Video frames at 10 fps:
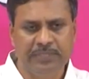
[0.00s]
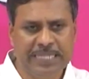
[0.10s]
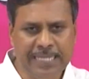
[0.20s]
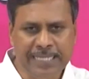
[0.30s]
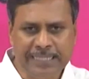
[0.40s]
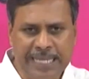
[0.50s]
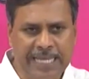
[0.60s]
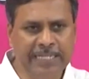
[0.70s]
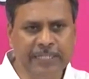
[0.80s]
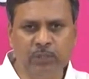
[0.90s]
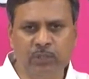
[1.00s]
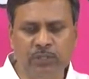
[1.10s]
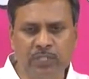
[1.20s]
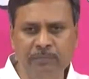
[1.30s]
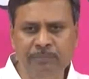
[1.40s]
చాలా
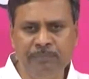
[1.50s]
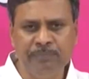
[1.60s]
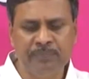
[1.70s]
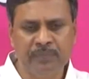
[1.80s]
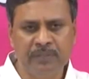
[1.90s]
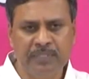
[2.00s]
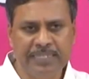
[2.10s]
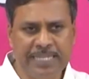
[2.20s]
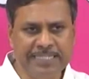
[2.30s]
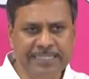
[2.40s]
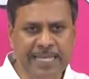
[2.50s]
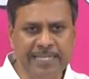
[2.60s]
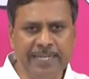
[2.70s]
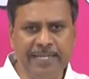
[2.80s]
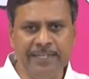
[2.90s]
క్లారిటీతోనున్నాం
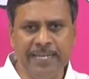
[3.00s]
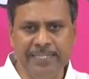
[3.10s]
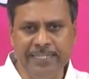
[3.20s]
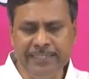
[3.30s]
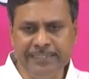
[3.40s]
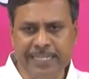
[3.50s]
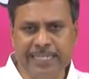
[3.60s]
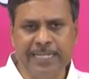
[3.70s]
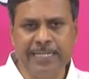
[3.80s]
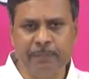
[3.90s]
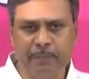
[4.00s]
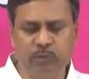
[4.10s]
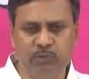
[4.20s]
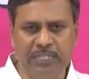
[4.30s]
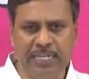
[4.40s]
కేసీఆర్ గారు కానీ తెలంగాణ
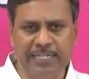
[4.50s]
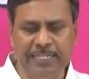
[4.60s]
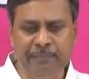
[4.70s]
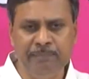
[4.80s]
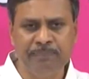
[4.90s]
ప్రభుత్వం కానీ